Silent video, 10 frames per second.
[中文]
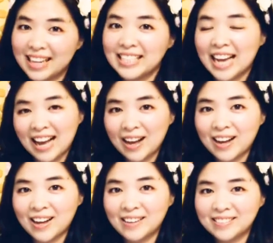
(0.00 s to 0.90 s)
大家
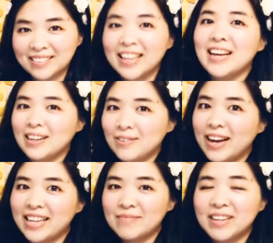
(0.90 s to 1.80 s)
好，
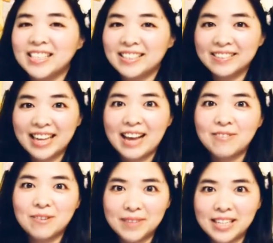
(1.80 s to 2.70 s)
欢迎你们收看
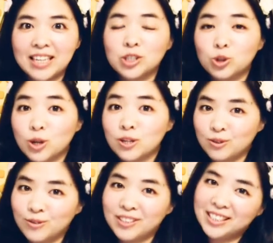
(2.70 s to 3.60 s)
我们的说
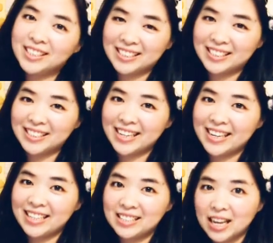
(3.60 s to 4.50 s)
故事时
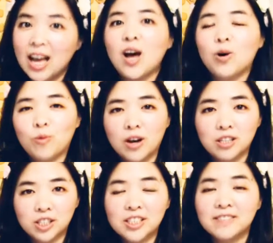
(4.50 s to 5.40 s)
间。我
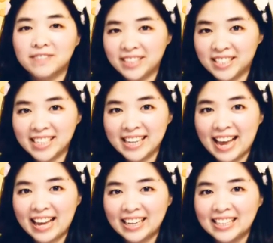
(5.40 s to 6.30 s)
是 v i r g i l i
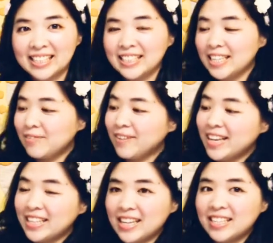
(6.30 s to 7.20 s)
a 这
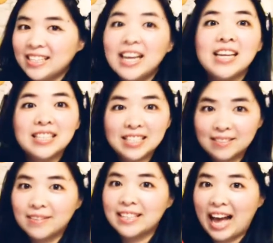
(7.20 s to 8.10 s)
位呢
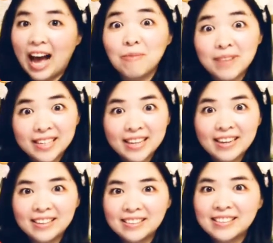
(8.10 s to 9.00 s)
是我的好朋
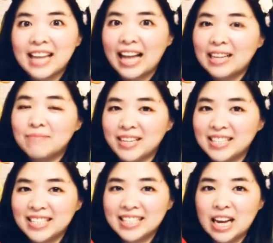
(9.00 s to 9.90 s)
友，他的名
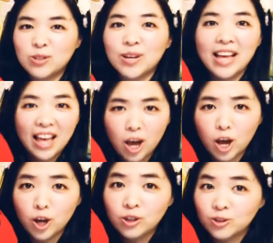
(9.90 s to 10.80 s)
字叫做
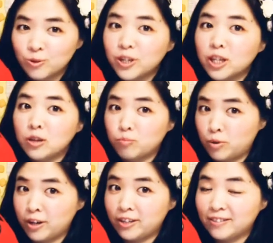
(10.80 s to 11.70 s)
Angry
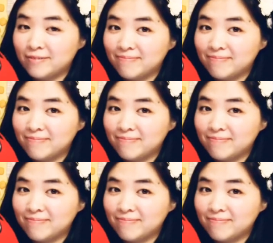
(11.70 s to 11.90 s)
Bird，